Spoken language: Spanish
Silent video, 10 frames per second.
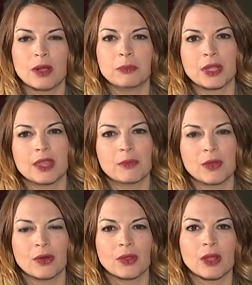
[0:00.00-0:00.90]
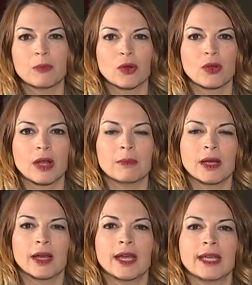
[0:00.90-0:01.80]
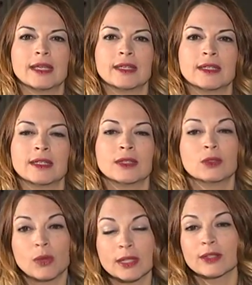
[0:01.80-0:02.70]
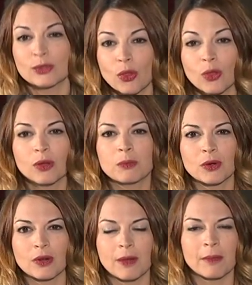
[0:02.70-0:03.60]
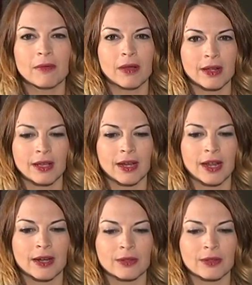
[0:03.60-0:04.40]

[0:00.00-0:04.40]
al principio del programa, eh, durante todo el programa, valga la